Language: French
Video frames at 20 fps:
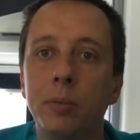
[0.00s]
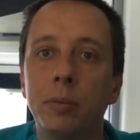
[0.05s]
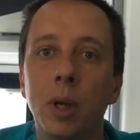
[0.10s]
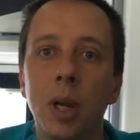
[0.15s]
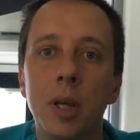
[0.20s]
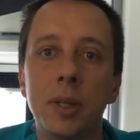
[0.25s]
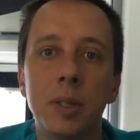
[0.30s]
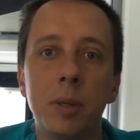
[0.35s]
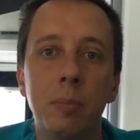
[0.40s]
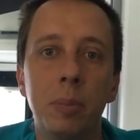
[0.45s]

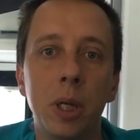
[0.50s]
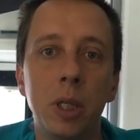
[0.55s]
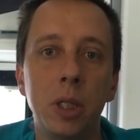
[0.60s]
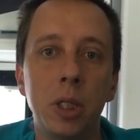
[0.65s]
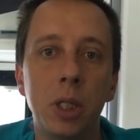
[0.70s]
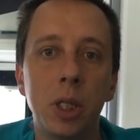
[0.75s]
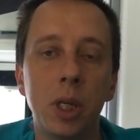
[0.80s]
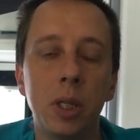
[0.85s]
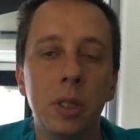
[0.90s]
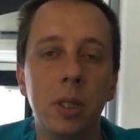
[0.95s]
voilà, c'est pas une
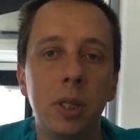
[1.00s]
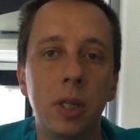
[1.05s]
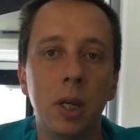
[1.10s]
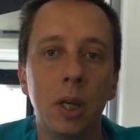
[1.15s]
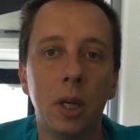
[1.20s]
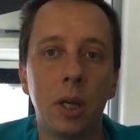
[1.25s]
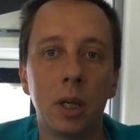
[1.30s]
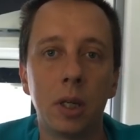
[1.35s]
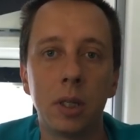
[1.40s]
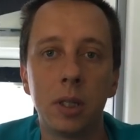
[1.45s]
chaîne qui
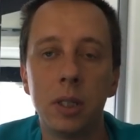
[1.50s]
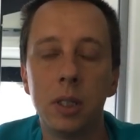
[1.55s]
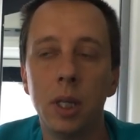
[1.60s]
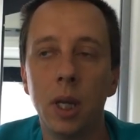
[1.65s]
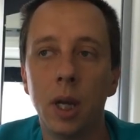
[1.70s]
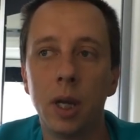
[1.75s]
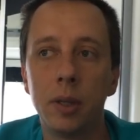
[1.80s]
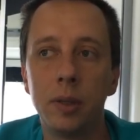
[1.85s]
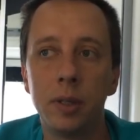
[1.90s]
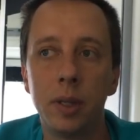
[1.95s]
a,
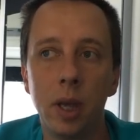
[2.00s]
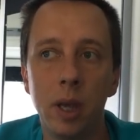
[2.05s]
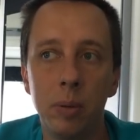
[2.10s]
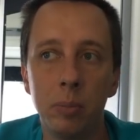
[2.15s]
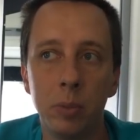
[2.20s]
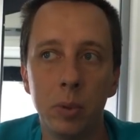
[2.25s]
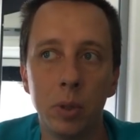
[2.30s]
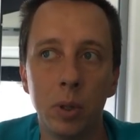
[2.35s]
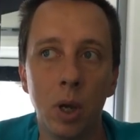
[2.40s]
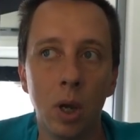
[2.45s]
un
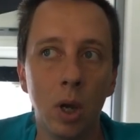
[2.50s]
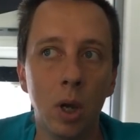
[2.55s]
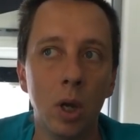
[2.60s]
thème euh,